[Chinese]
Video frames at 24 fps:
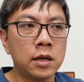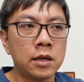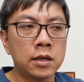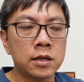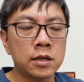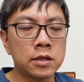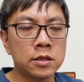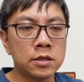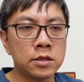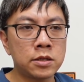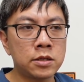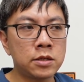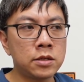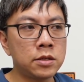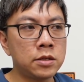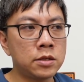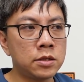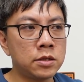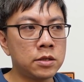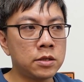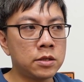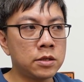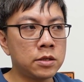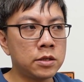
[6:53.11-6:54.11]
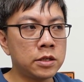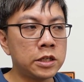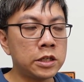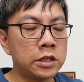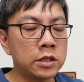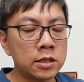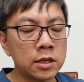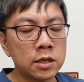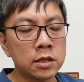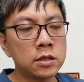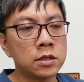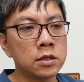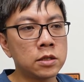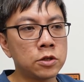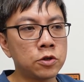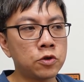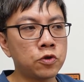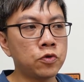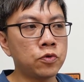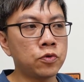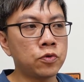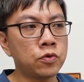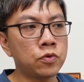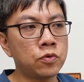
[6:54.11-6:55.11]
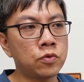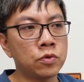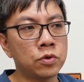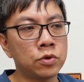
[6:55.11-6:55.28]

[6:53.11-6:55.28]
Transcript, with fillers: 但是以这样子的速度，